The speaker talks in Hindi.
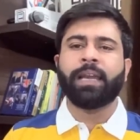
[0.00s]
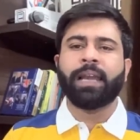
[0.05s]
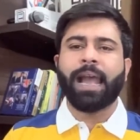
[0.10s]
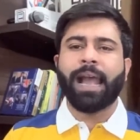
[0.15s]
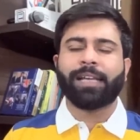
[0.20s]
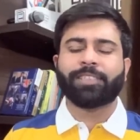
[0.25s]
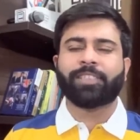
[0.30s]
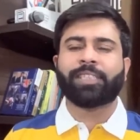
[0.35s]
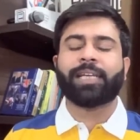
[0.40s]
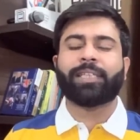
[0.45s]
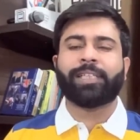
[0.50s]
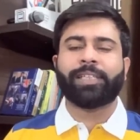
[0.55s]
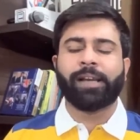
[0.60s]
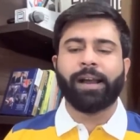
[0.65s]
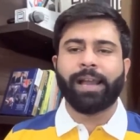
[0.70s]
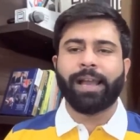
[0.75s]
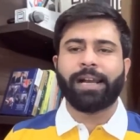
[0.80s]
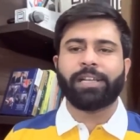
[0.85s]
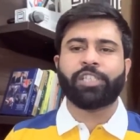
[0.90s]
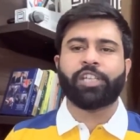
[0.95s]
ऐसे
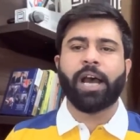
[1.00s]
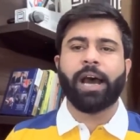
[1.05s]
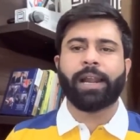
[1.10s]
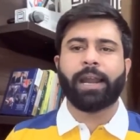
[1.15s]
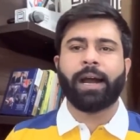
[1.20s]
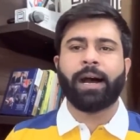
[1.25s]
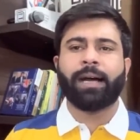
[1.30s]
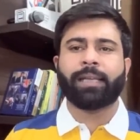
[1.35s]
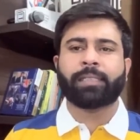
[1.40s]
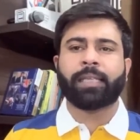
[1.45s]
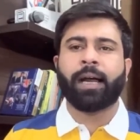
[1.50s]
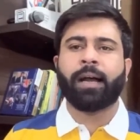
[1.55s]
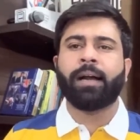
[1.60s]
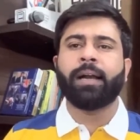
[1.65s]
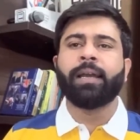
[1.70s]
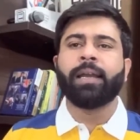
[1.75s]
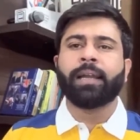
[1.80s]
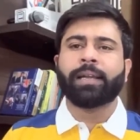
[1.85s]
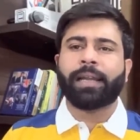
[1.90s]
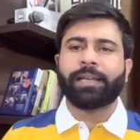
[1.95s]
दिखाया जा रहा था
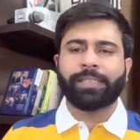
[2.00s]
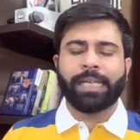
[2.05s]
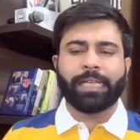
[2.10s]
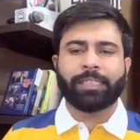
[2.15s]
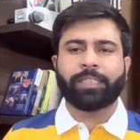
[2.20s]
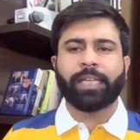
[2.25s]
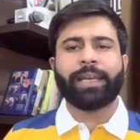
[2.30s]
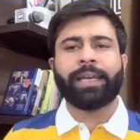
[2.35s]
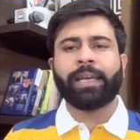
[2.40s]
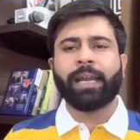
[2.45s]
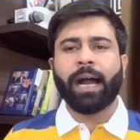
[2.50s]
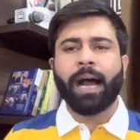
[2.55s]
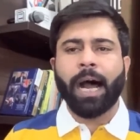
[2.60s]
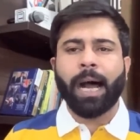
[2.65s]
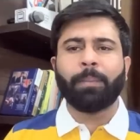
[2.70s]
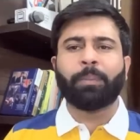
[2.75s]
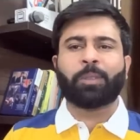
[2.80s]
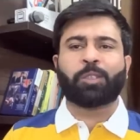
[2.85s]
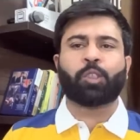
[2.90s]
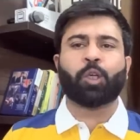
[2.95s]
कि जैसे
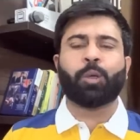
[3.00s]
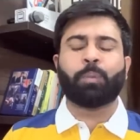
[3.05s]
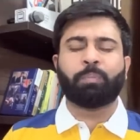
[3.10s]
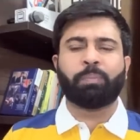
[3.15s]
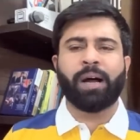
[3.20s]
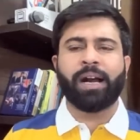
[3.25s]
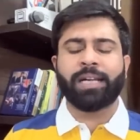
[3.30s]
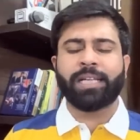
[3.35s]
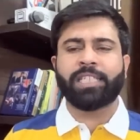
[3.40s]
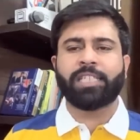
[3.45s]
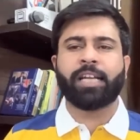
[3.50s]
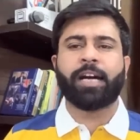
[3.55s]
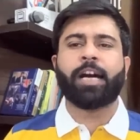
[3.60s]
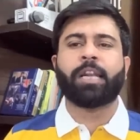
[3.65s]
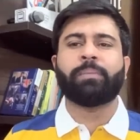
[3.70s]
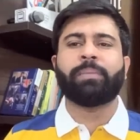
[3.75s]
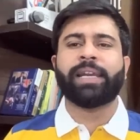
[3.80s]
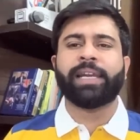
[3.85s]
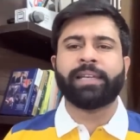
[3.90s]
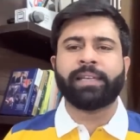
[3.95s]
अब तो पाकिस्तान
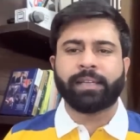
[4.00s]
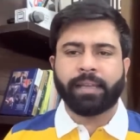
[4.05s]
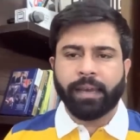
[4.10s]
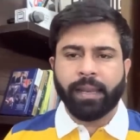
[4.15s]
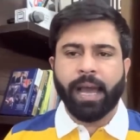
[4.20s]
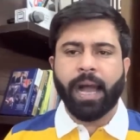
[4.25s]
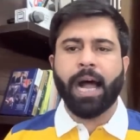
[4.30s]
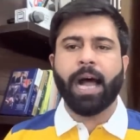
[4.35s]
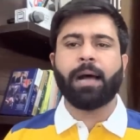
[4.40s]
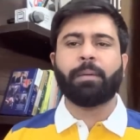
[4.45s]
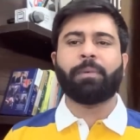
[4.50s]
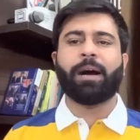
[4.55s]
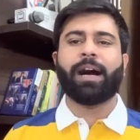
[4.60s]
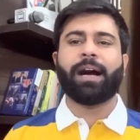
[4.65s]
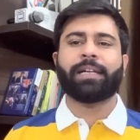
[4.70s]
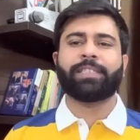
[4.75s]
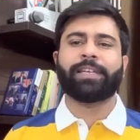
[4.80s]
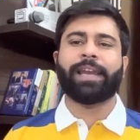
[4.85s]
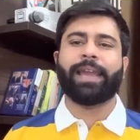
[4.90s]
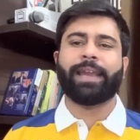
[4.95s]
में इनकलाब आ
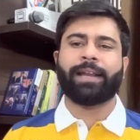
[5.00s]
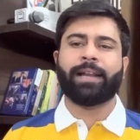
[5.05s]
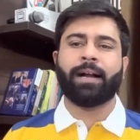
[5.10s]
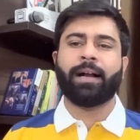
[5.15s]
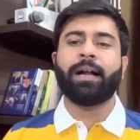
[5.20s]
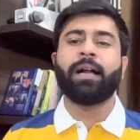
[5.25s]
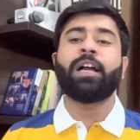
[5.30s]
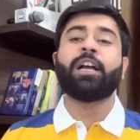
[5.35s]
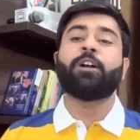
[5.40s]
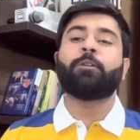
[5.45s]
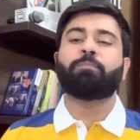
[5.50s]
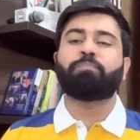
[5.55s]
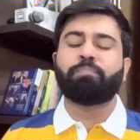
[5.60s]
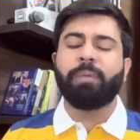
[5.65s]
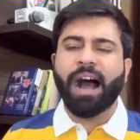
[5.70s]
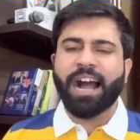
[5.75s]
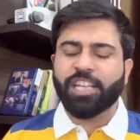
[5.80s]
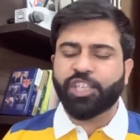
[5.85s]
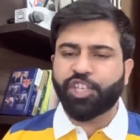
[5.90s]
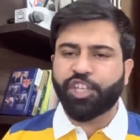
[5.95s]
जाएगा
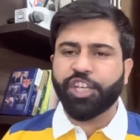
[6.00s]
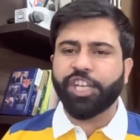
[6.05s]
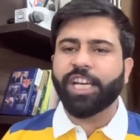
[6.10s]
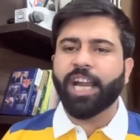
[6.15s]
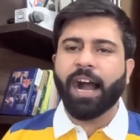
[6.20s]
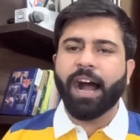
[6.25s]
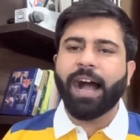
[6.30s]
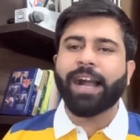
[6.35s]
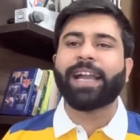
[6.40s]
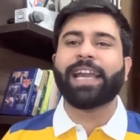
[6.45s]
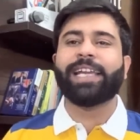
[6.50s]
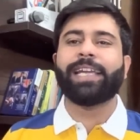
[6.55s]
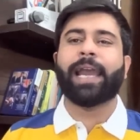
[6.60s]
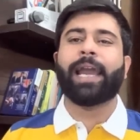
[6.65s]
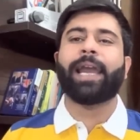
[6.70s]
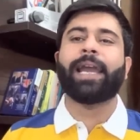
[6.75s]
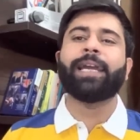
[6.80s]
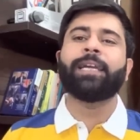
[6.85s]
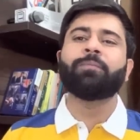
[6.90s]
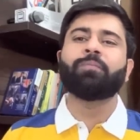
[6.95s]
बाजी आ गई
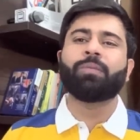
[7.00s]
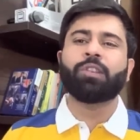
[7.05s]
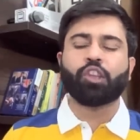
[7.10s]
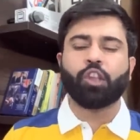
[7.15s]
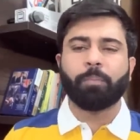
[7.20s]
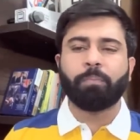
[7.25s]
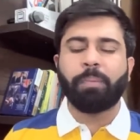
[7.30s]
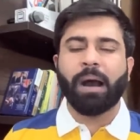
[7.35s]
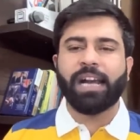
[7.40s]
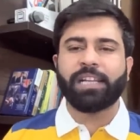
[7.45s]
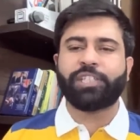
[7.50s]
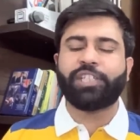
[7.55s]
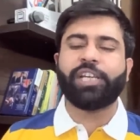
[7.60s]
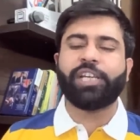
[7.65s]
हैं तो बाजी